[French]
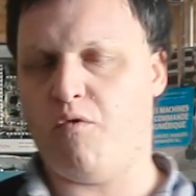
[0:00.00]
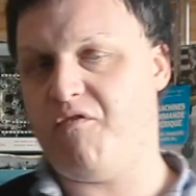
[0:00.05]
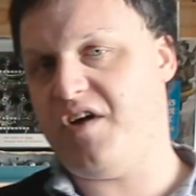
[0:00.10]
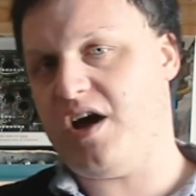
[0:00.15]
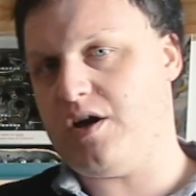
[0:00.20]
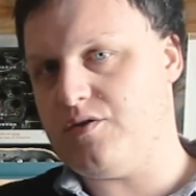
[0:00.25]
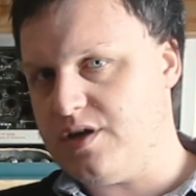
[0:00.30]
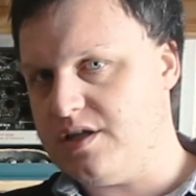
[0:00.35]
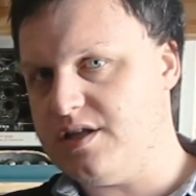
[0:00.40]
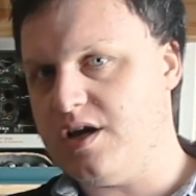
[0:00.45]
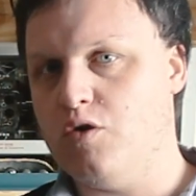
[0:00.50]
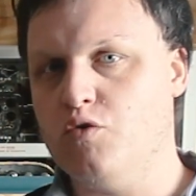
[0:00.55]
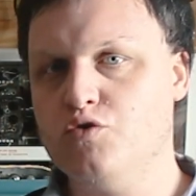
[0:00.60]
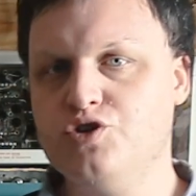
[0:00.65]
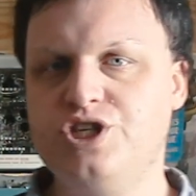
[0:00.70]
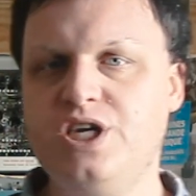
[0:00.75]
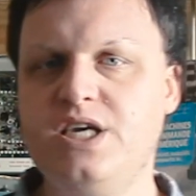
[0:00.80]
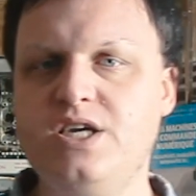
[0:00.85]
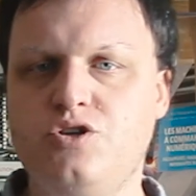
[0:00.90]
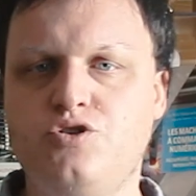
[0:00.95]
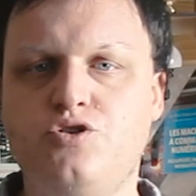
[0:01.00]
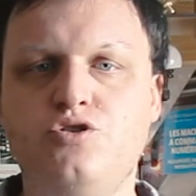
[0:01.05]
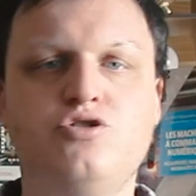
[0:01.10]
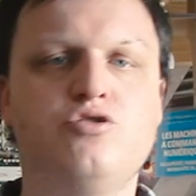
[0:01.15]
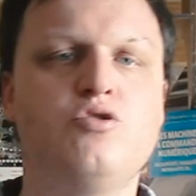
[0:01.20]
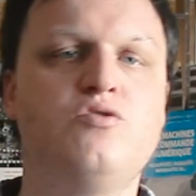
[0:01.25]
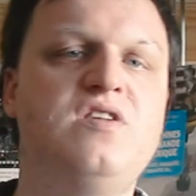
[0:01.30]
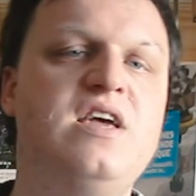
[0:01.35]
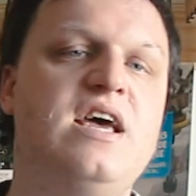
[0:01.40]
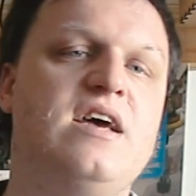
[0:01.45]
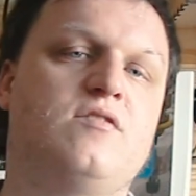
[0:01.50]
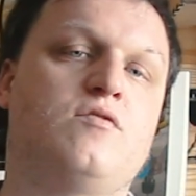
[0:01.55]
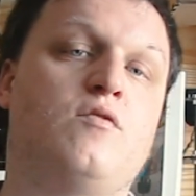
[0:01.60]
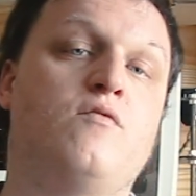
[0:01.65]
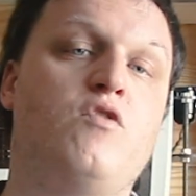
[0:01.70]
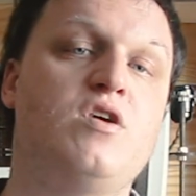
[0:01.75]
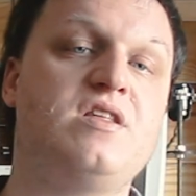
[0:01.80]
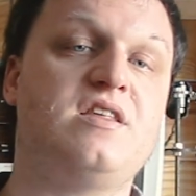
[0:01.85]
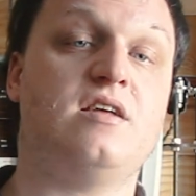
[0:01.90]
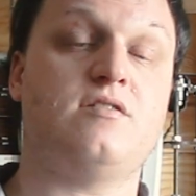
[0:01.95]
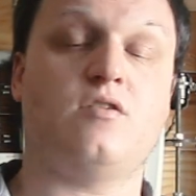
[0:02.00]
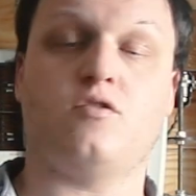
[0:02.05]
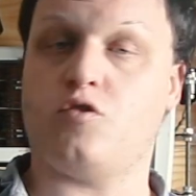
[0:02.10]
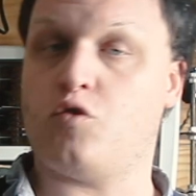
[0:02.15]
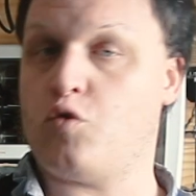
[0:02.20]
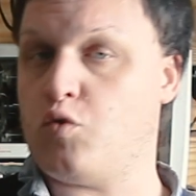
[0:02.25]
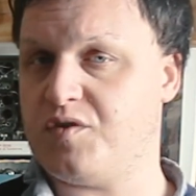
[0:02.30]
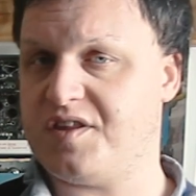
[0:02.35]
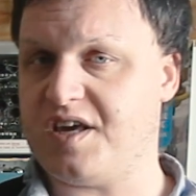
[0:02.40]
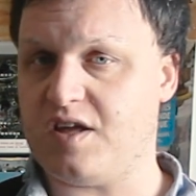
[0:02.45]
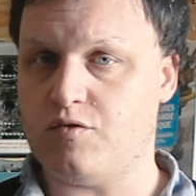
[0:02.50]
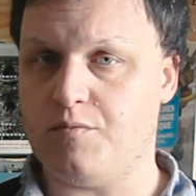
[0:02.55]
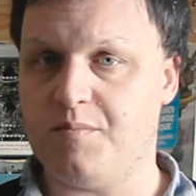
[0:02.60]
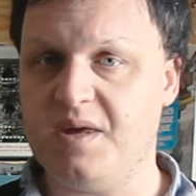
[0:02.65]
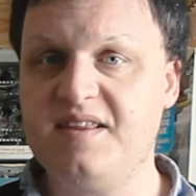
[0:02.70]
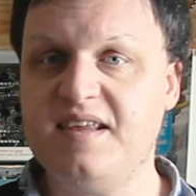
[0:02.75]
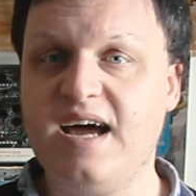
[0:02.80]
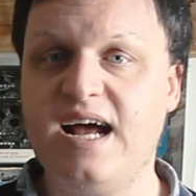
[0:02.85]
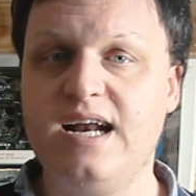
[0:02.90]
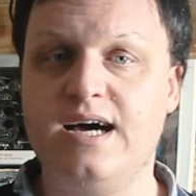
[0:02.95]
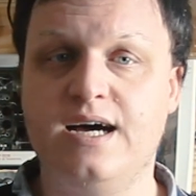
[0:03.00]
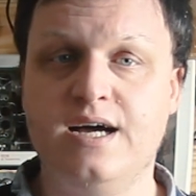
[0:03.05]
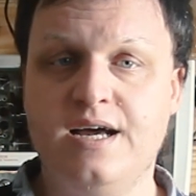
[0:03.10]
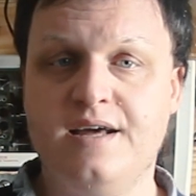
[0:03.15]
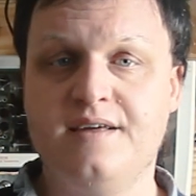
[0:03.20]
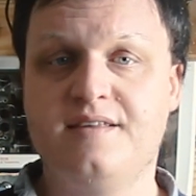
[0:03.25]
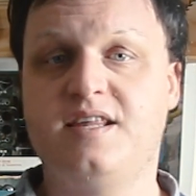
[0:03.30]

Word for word: Pour faire une analogie, chuchoter à son voisin dans un concert de métal,